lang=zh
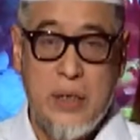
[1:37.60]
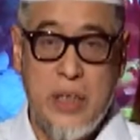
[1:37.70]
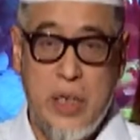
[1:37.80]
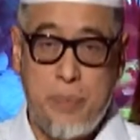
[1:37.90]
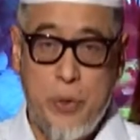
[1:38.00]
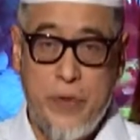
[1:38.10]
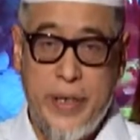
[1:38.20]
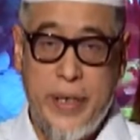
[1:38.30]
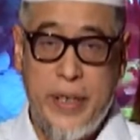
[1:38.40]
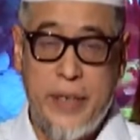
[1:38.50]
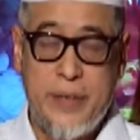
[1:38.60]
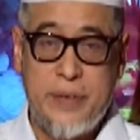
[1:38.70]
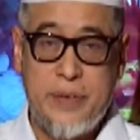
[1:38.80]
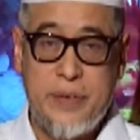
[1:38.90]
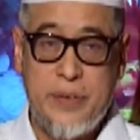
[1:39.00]
这一部分呢，
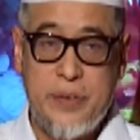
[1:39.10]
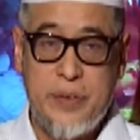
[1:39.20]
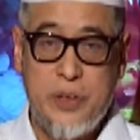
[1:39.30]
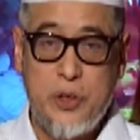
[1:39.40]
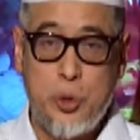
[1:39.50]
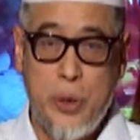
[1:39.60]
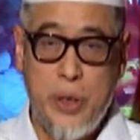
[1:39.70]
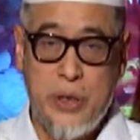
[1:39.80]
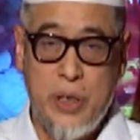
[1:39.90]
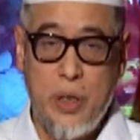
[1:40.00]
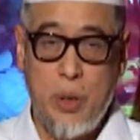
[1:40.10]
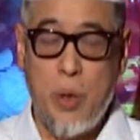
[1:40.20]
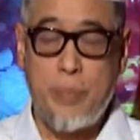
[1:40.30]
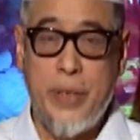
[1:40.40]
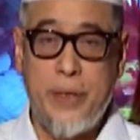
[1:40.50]
决定了
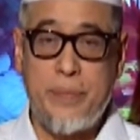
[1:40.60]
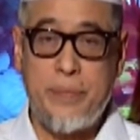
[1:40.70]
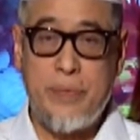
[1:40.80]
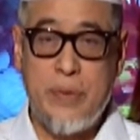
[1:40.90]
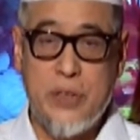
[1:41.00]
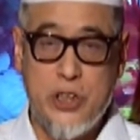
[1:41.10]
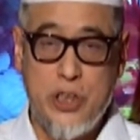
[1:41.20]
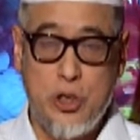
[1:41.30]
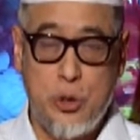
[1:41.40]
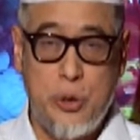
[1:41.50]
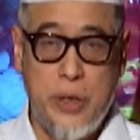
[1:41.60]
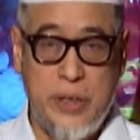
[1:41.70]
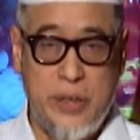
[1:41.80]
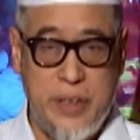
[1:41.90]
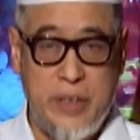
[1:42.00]
我们正确
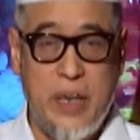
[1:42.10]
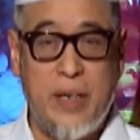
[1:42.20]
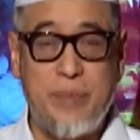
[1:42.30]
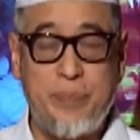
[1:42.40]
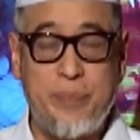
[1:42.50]
的信仰。